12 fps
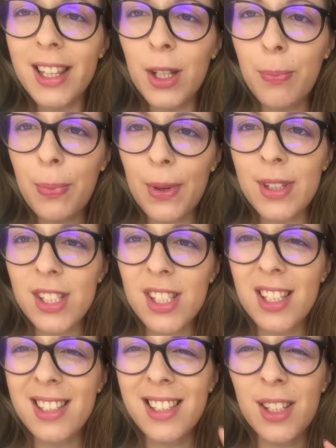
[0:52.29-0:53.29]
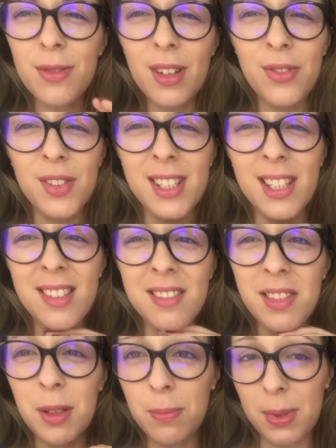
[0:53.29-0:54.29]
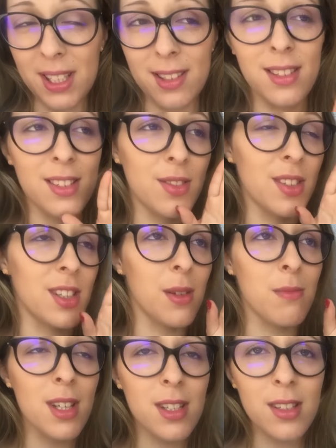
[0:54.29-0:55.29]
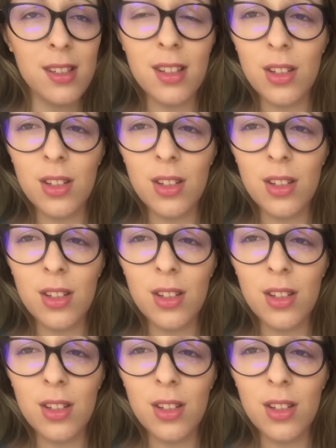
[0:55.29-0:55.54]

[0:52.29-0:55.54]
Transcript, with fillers: Depois tive a fazer limpezas, fiz imensas